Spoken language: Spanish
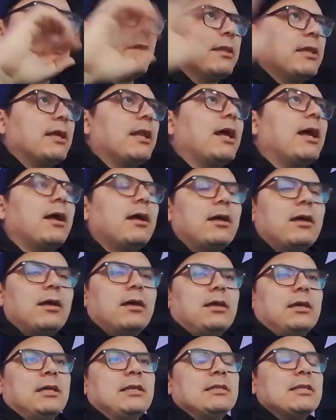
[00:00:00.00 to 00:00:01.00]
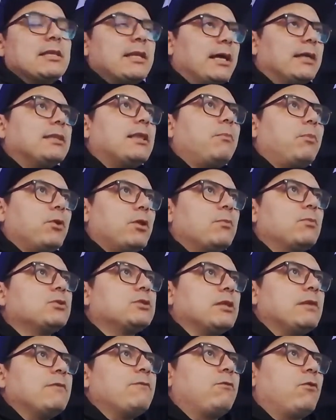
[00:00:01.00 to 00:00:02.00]
de manera indirecta
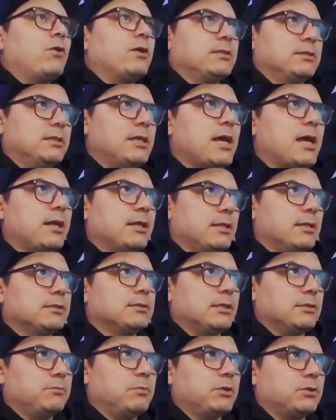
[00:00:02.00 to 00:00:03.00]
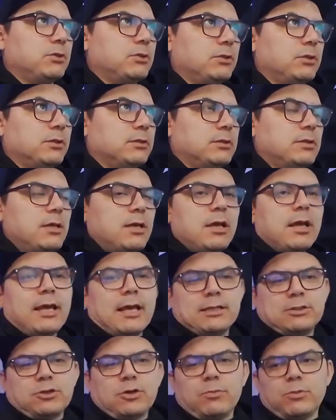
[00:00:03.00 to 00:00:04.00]
podemos influenciar en estas personas.
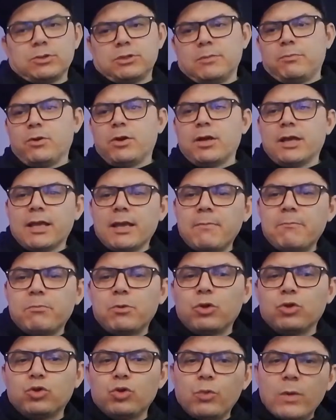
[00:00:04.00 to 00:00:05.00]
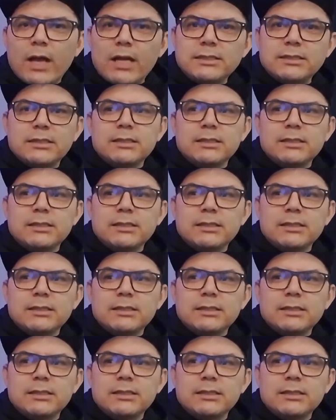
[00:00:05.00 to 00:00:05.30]
Es como si, por ejemplo, tú... Ok,